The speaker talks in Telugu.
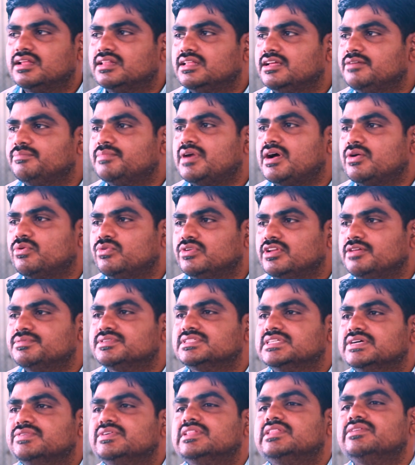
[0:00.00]
అంటే మాకున్న
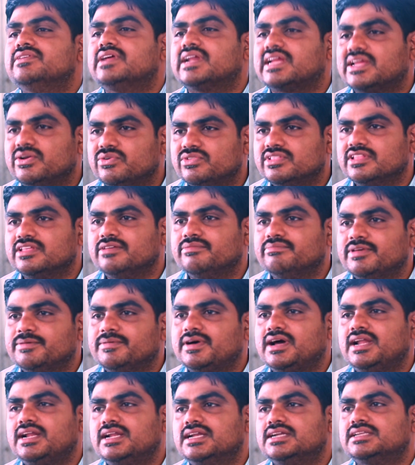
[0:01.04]
ఇప్పుడు సెవెంత్ వరకు ఉంది
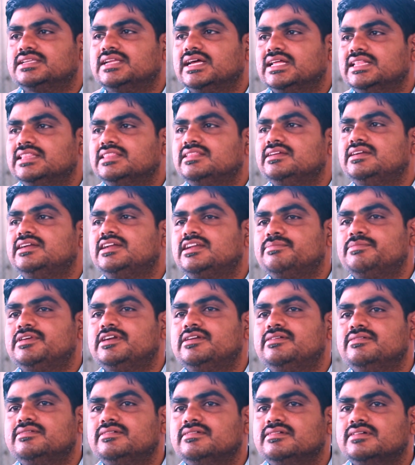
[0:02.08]
మేము ఆల్రెడీ టెన్త్
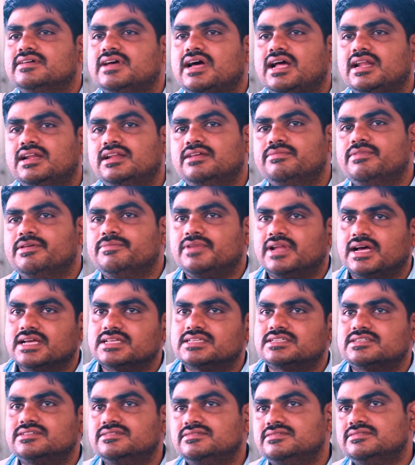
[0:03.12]
ఇంటర్మీడియట్ ఆల్రెడీ మేము
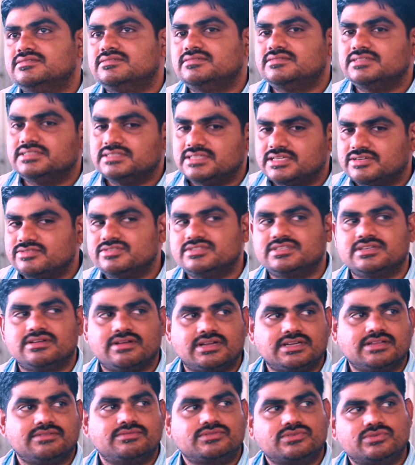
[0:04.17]
లాస్ట్ ఇయర్ నుంచి
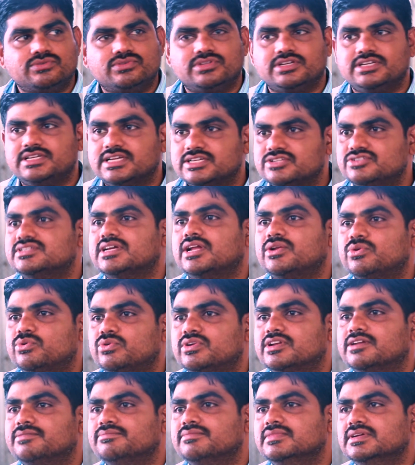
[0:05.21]
అంటే టూ త్రీ ఇయర్స్ నుంచి
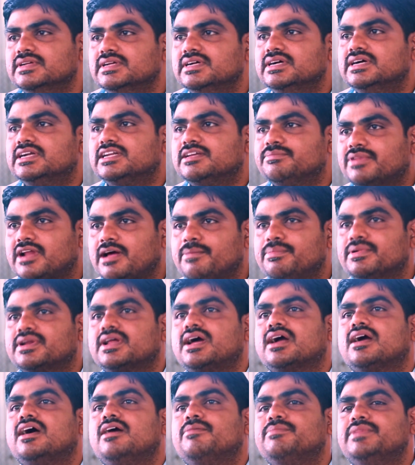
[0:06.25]
అనుకుంటున్నాం అంటే
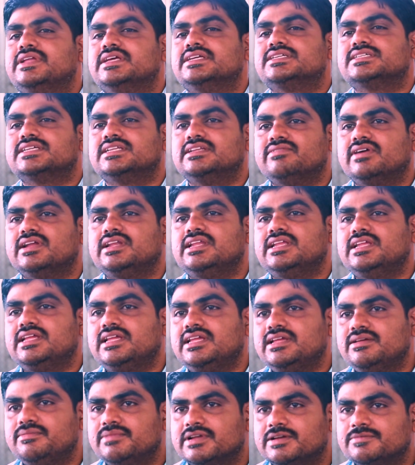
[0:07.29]
ప్రాపర్గా అకామిడేషన్ ఇవన్నీ
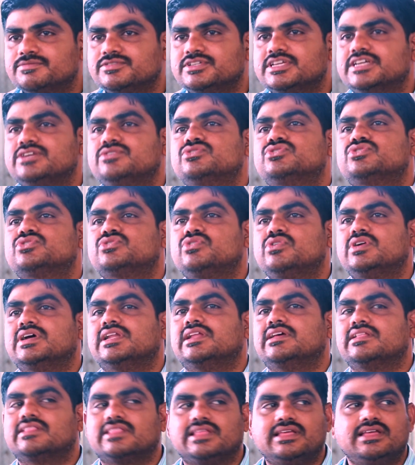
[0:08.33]
మనకు
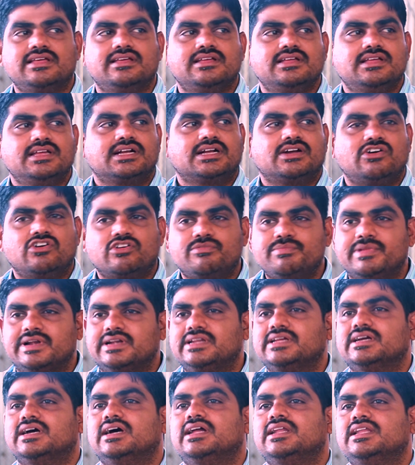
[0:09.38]
చేకూర్చుకోగలిగితే
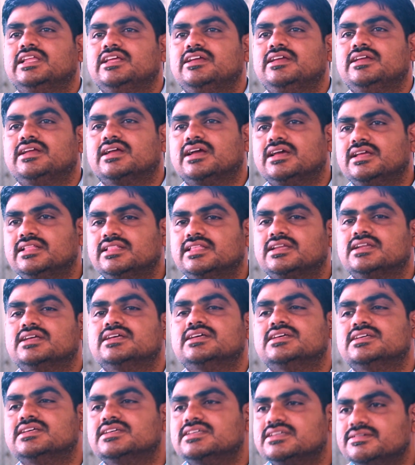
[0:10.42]
గవర్నమెంట్ కానీ ఇంకా ఇతర
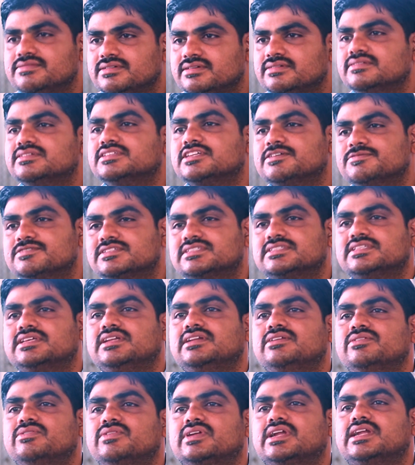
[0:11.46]

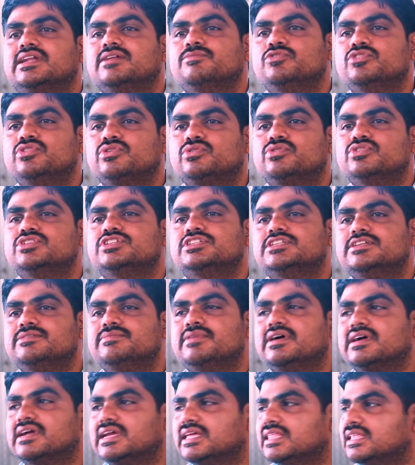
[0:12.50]
సంస్థలు ఎవరైనా ముందుకొచ్చి
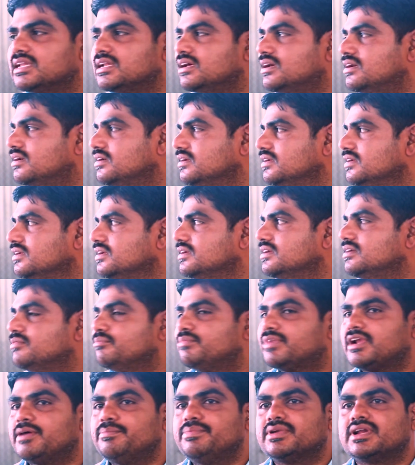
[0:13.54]
మాకు ఏదైనా
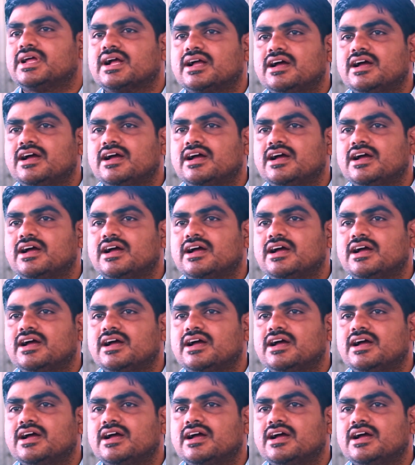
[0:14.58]
ప్రాపర్గా